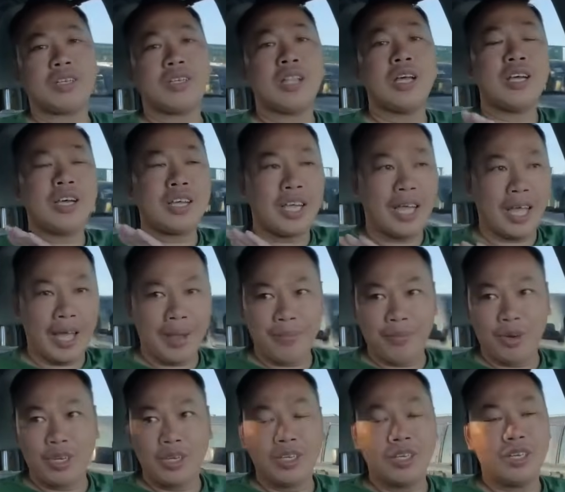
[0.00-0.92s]
tất cả
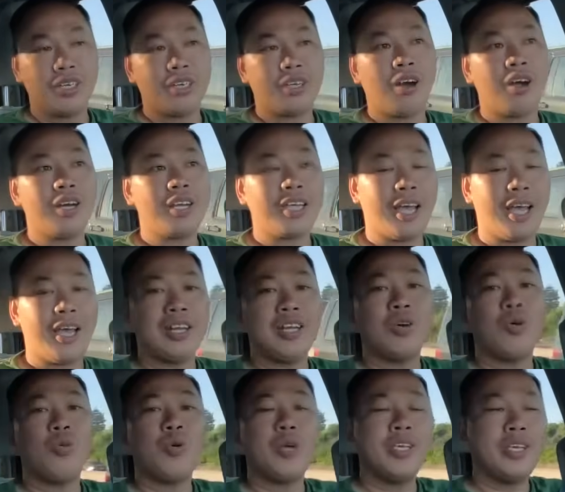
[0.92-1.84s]
mọi người con cái
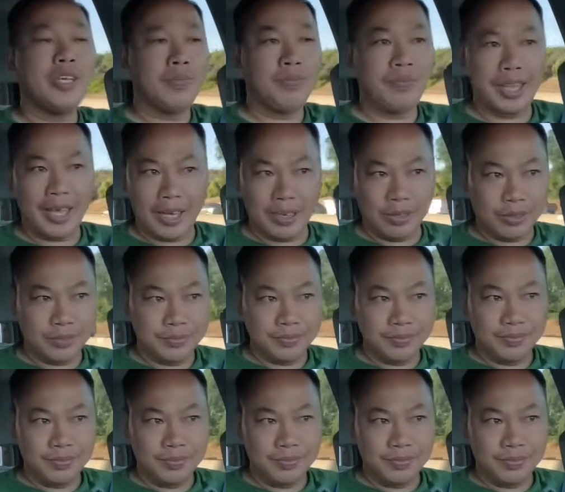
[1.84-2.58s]
đều quý giống nhau